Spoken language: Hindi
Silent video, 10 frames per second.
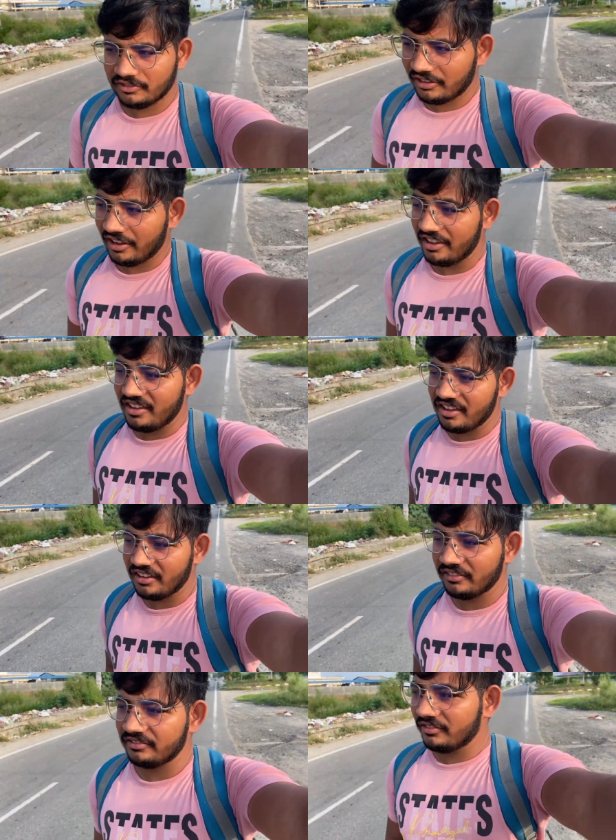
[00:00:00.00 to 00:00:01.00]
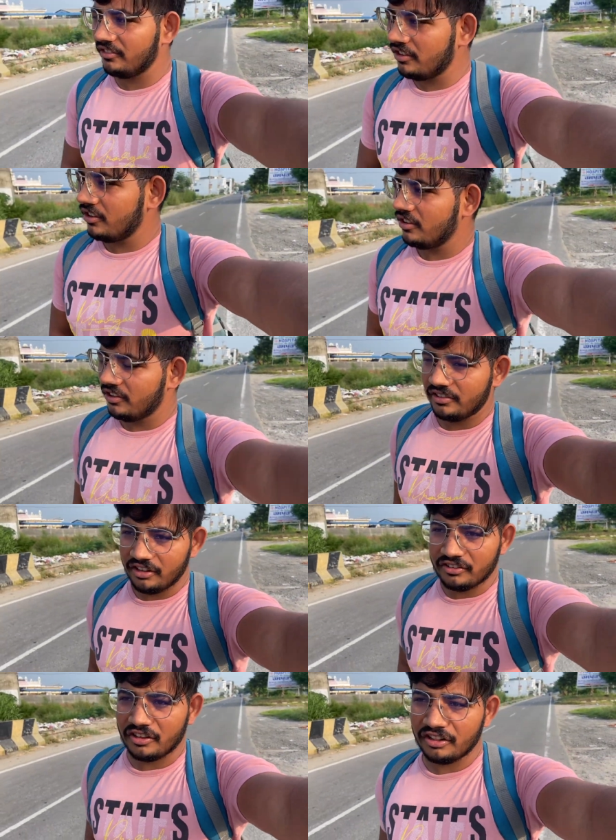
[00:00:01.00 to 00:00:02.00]
सही है
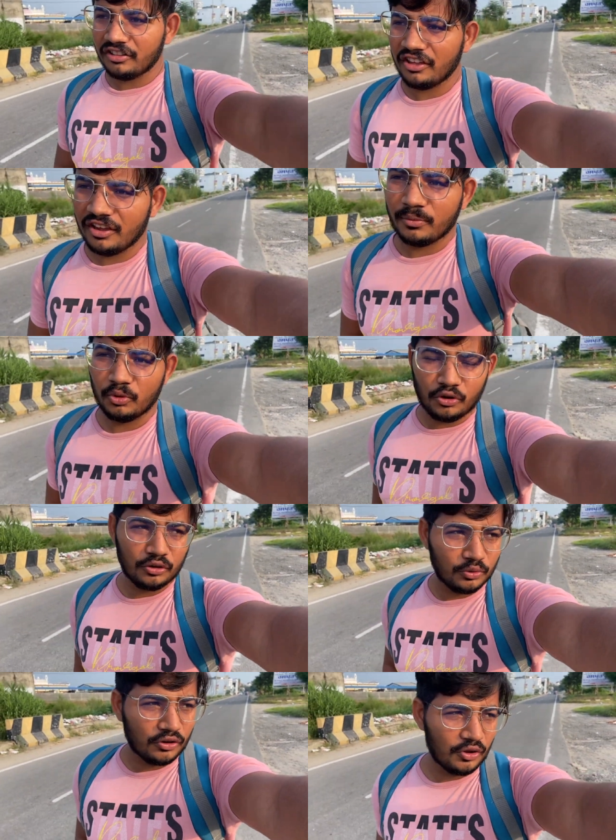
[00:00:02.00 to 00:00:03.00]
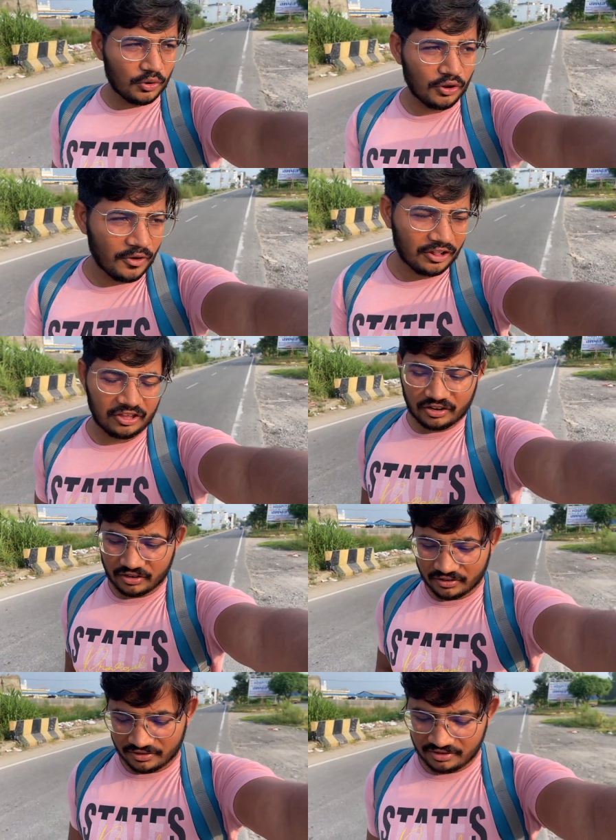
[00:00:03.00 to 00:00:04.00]
चल चलते हैं हम दुखी सुखी हो गए वहाँ
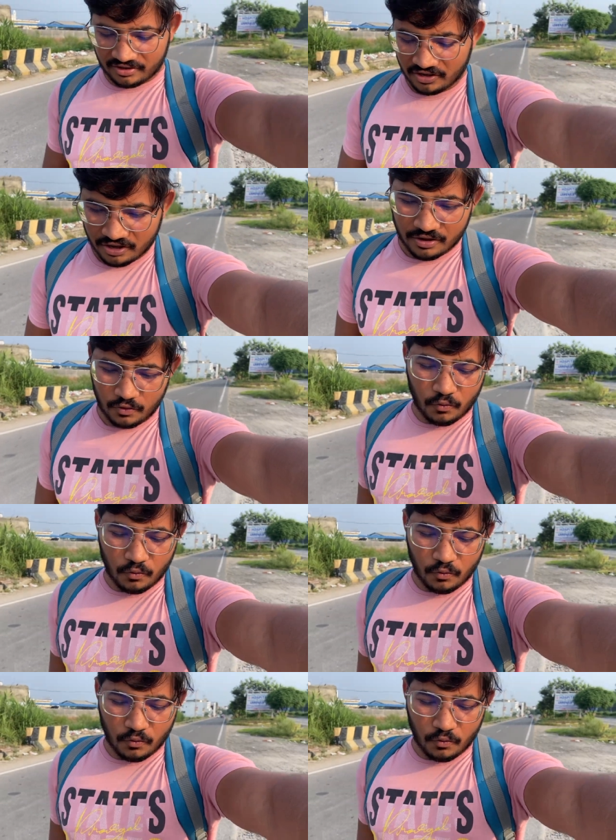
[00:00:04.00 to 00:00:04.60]
तक